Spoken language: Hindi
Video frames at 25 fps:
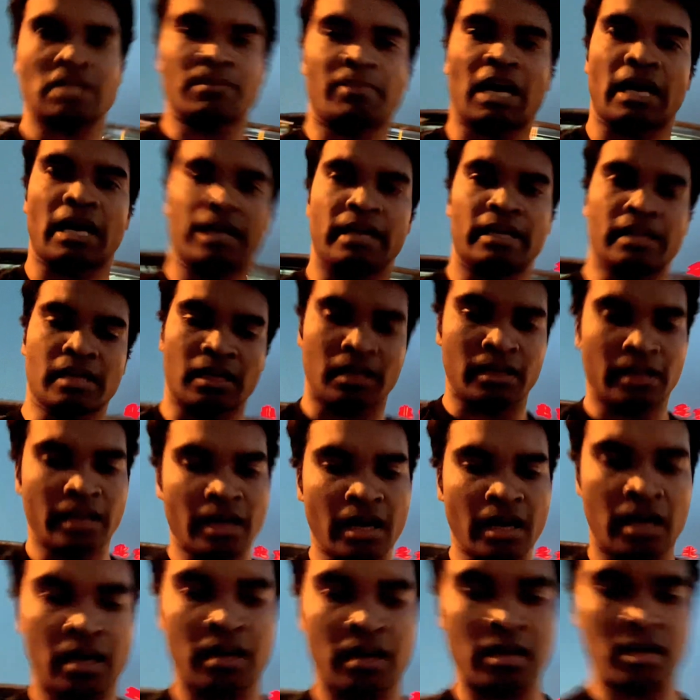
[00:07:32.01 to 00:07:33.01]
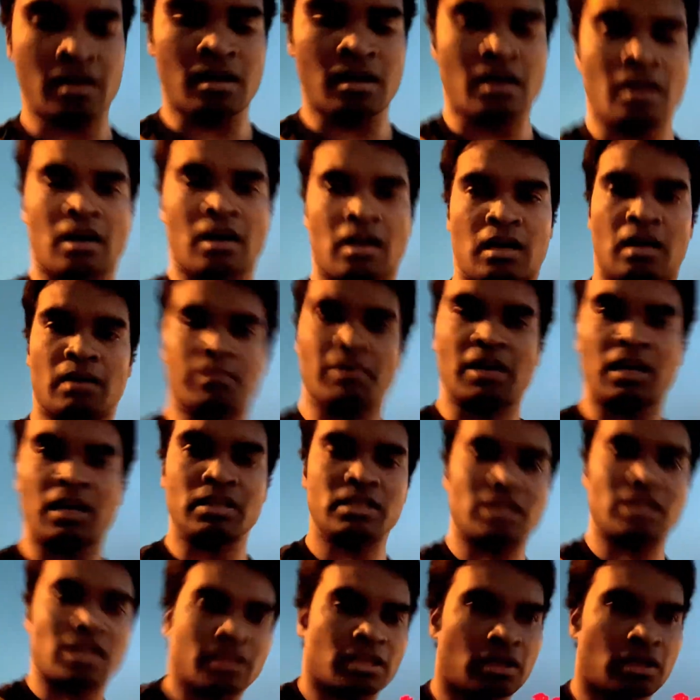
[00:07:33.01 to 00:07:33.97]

बाहर निकल हैं अब घर जाता